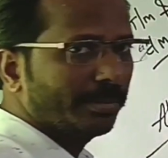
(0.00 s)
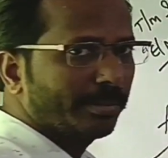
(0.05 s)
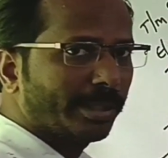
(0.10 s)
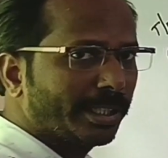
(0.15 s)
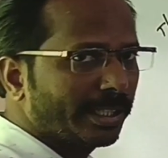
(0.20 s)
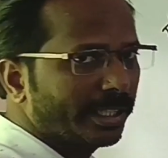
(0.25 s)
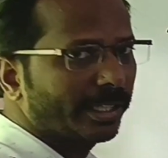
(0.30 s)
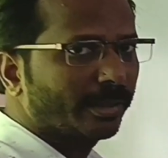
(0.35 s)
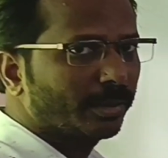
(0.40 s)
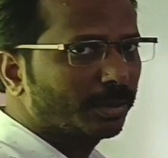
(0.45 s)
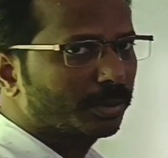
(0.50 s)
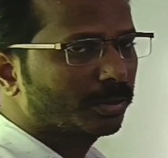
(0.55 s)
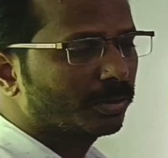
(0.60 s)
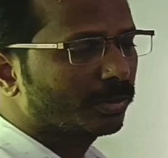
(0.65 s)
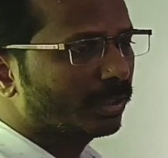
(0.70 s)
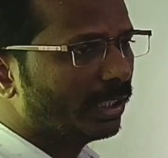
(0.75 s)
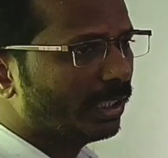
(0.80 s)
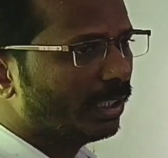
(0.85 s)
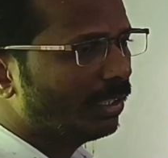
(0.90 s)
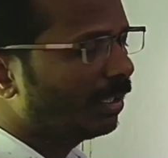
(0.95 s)
ప్రింటెడ్
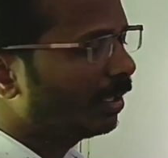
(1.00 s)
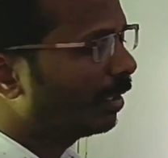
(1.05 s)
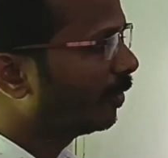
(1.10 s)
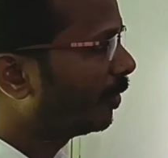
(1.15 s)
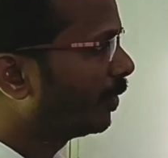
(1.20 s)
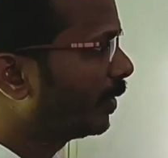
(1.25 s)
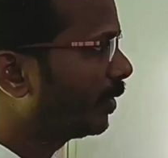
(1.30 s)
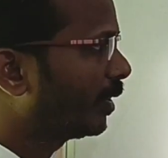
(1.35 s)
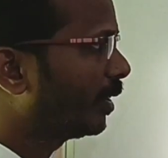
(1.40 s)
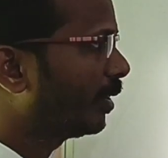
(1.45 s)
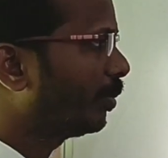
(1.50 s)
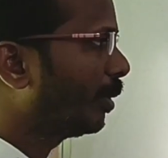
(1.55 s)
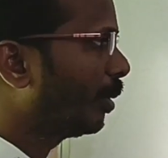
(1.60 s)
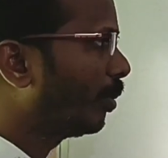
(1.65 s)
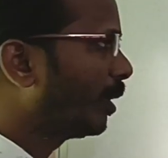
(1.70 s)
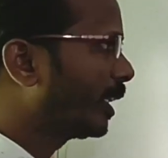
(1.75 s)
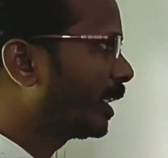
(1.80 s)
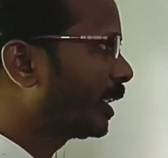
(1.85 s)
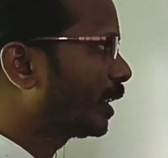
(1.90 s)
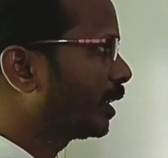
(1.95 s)
వస్తుంది వివిధ
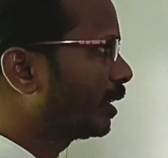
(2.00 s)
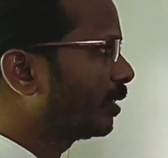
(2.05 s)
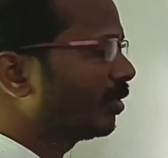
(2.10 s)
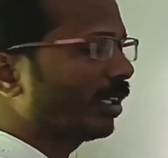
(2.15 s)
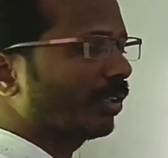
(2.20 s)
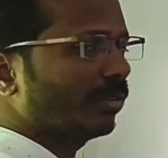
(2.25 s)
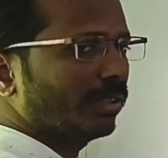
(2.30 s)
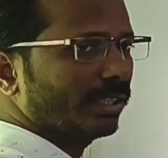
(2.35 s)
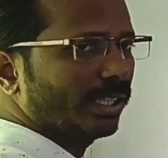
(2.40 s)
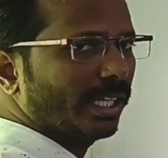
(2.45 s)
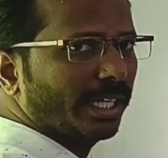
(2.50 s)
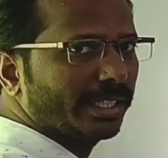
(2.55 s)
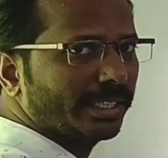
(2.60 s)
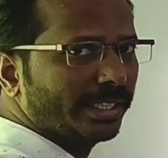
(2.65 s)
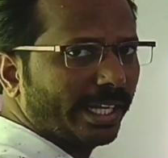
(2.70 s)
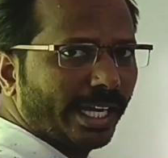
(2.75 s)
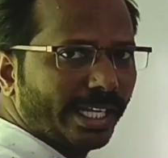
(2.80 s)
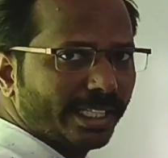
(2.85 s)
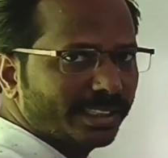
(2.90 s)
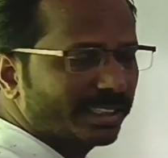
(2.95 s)
పబ్లికేషన్స్ వాళ్ళు కూడా దాన్ని
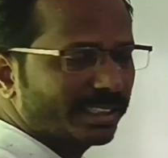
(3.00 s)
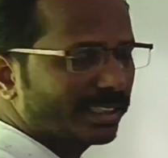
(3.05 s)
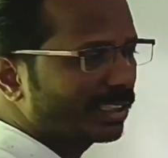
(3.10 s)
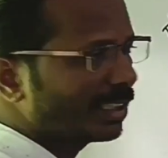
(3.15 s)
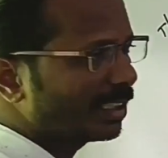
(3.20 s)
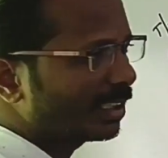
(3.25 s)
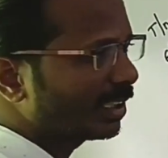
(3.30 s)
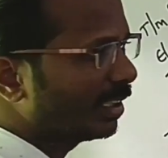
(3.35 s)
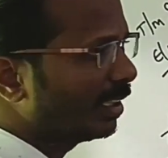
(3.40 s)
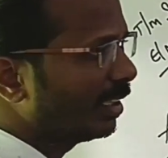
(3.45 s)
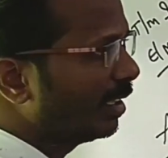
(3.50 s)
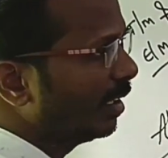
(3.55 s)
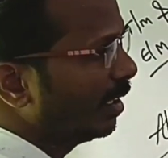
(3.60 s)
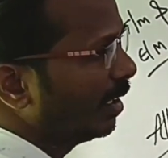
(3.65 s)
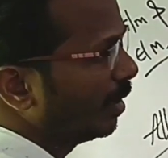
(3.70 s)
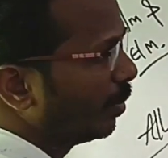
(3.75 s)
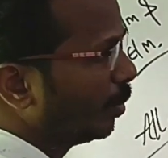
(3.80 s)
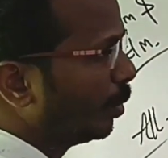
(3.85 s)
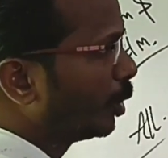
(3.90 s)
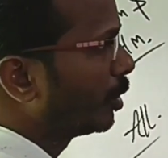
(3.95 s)
యాజ్ టీస్
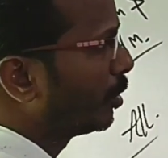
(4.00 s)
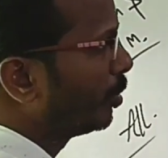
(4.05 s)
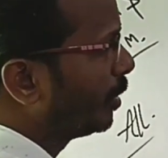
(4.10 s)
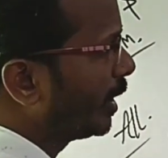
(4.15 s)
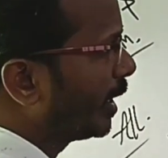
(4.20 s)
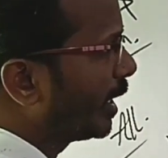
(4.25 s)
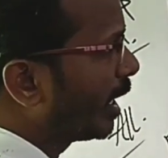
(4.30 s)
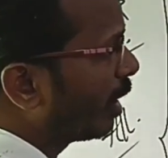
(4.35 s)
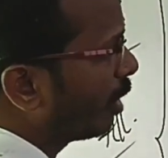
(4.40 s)
బోత్ మీడియాలో